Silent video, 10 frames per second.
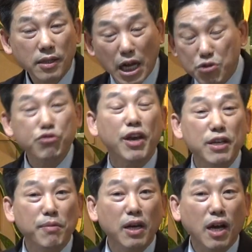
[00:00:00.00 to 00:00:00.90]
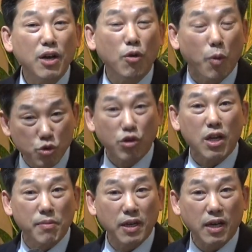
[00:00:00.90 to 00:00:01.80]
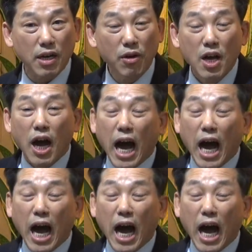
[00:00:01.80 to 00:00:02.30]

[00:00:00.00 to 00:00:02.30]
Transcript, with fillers: 단수 개념일까요? 복수 개념일까요?